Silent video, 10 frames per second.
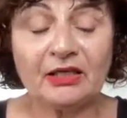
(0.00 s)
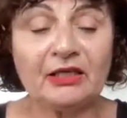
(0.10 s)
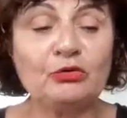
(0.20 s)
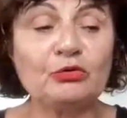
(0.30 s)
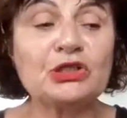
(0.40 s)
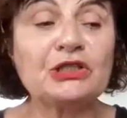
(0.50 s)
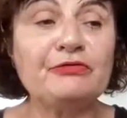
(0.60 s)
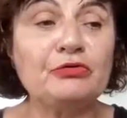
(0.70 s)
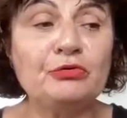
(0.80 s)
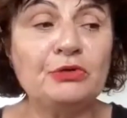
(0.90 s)
Et donc, j'ai
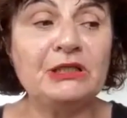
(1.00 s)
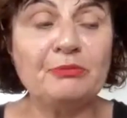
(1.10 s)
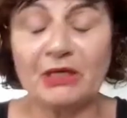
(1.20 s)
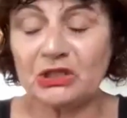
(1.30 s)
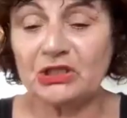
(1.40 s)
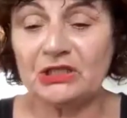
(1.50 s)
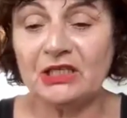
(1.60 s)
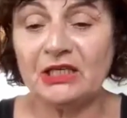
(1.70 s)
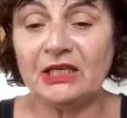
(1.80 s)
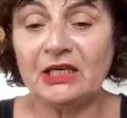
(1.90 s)
voulu
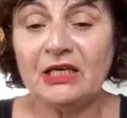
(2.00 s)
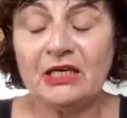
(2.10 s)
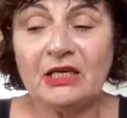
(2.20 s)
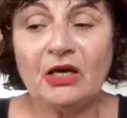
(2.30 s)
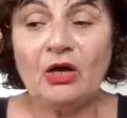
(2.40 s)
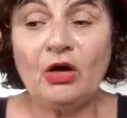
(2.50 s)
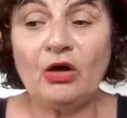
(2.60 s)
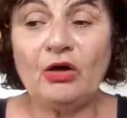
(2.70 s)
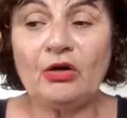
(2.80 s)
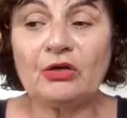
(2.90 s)
imaginer
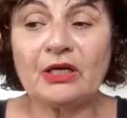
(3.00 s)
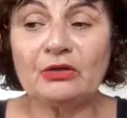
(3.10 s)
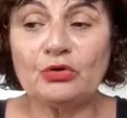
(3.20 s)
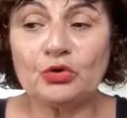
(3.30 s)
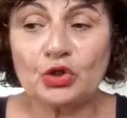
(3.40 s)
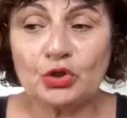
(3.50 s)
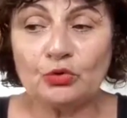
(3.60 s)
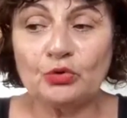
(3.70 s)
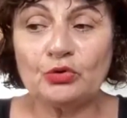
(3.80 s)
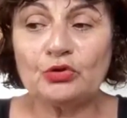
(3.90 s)
quelque
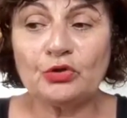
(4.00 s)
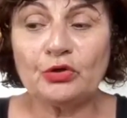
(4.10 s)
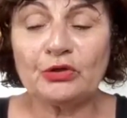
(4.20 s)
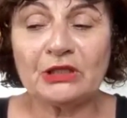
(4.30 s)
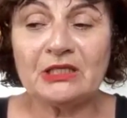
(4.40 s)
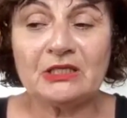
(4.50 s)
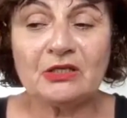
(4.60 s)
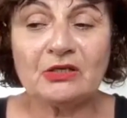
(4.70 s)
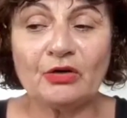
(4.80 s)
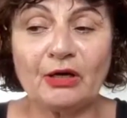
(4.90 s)
chose qui,
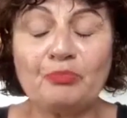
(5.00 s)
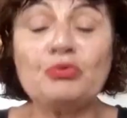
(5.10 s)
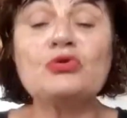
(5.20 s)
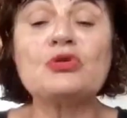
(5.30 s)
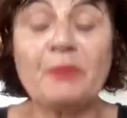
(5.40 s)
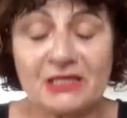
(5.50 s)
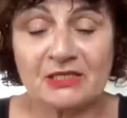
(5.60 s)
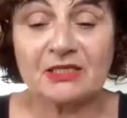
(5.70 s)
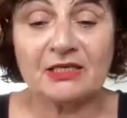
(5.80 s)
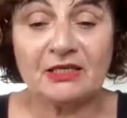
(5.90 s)
aurait pu se
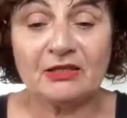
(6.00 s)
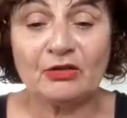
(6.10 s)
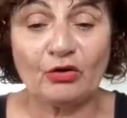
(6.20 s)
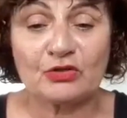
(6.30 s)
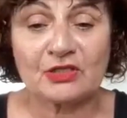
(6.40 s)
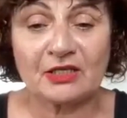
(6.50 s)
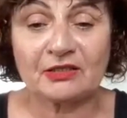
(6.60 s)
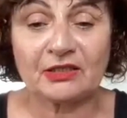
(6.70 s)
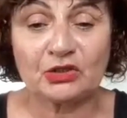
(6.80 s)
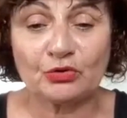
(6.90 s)
passer dans
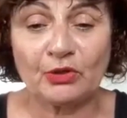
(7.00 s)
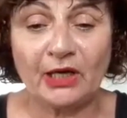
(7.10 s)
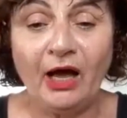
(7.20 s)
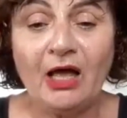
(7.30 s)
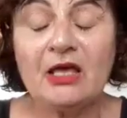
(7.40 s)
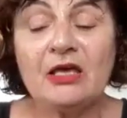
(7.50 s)
cette région-là